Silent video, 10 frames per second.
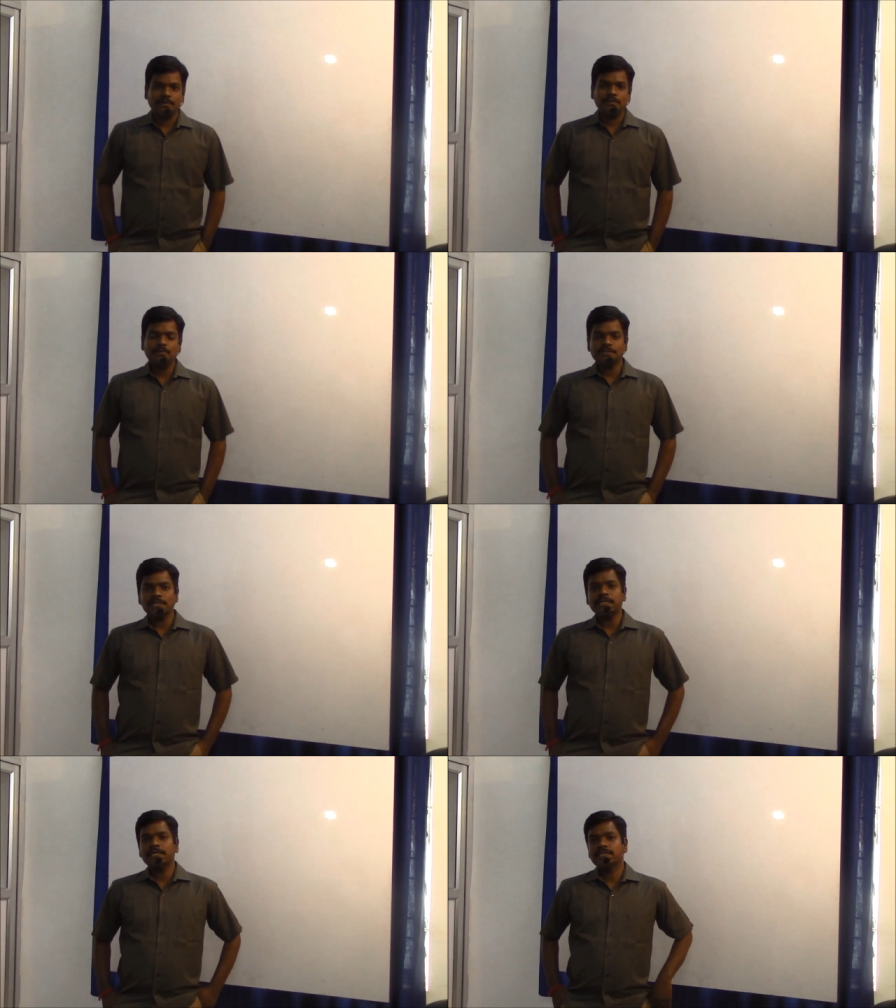லோட்
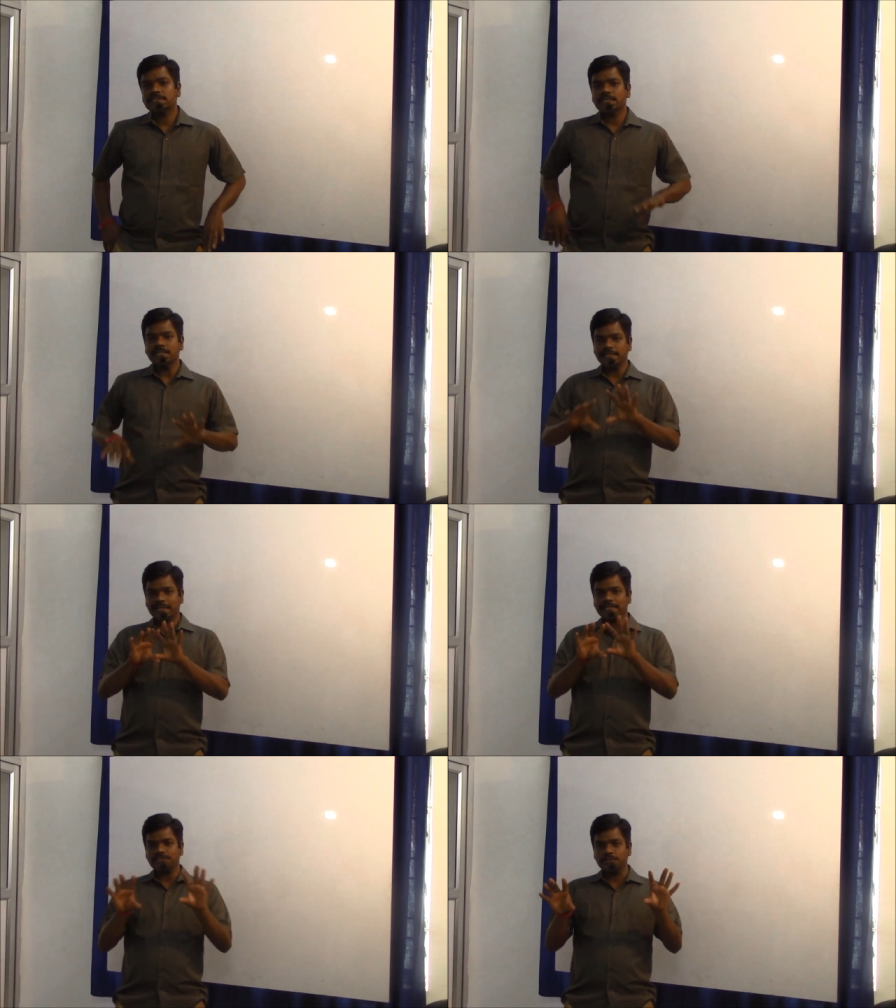செல் இட் இஸ் அன்
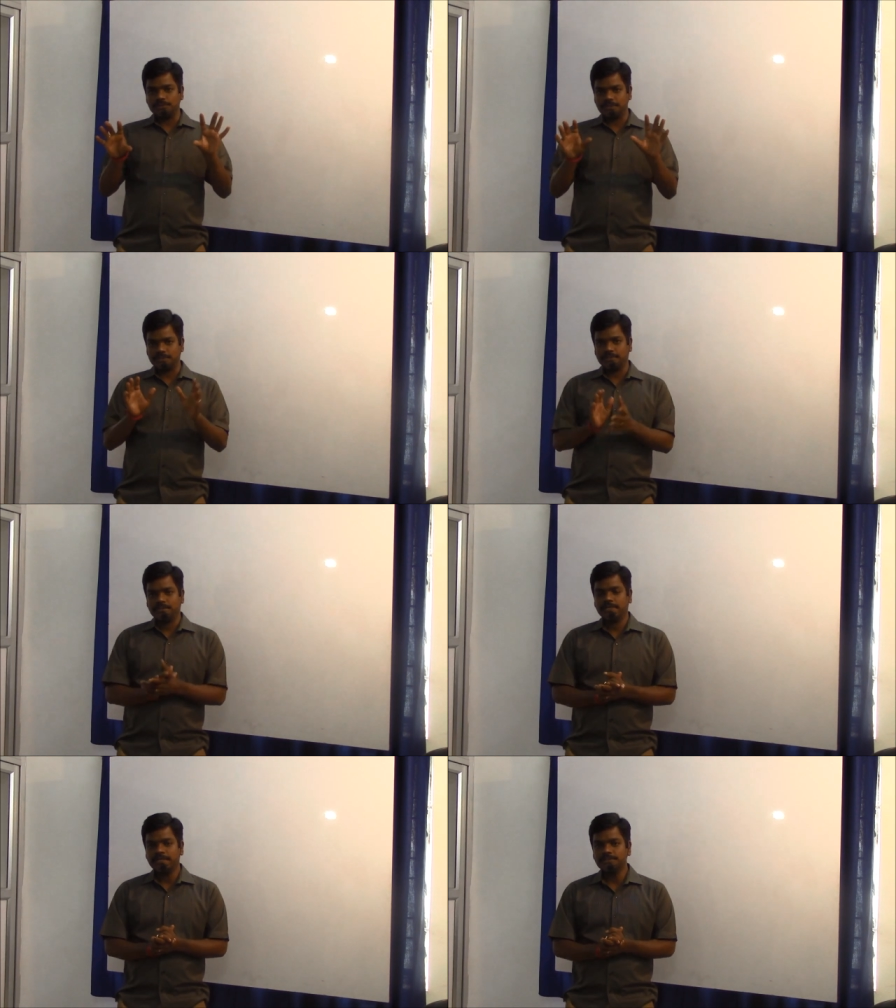டிரான்ஸ்டியூசர்
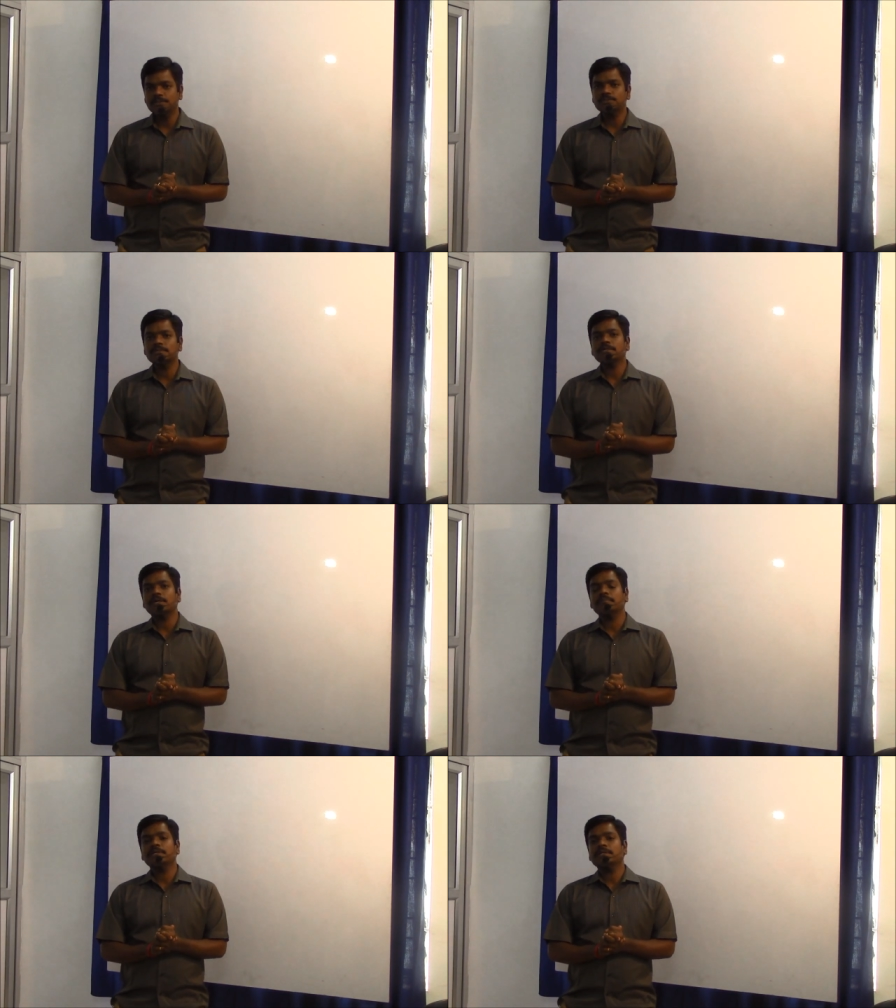டிரான்ஸ்டியூசர்
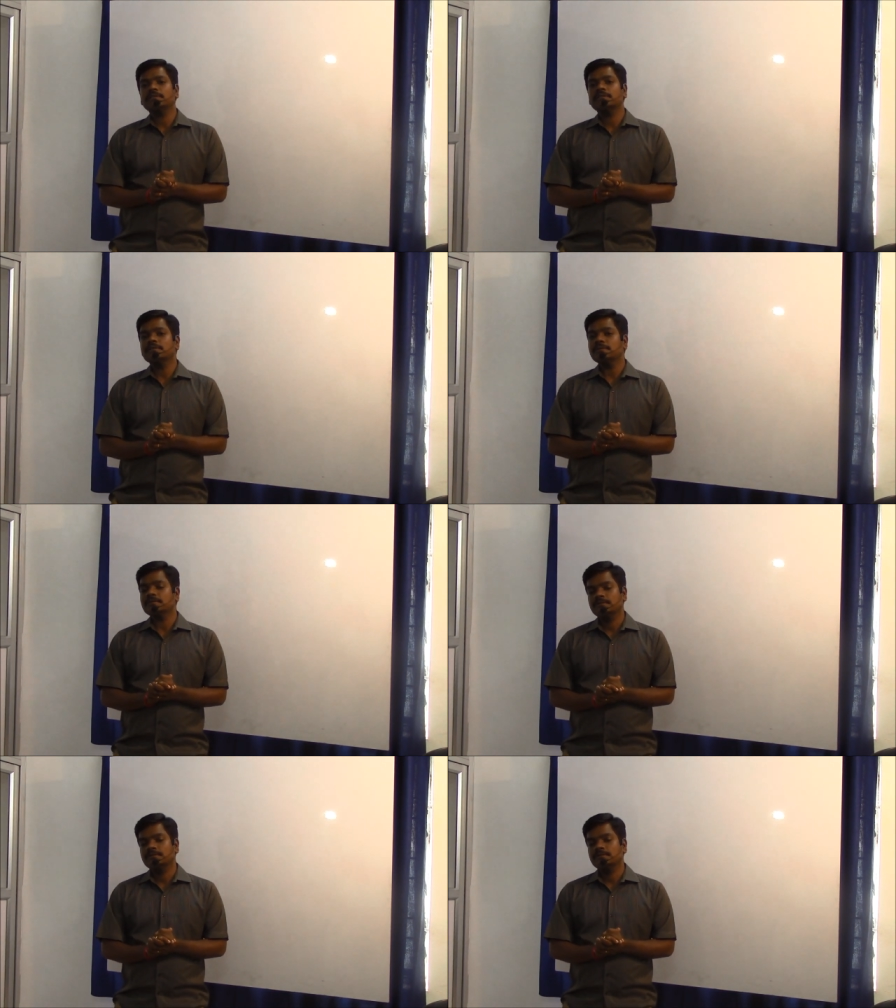அப்படிங்கிறது வந்து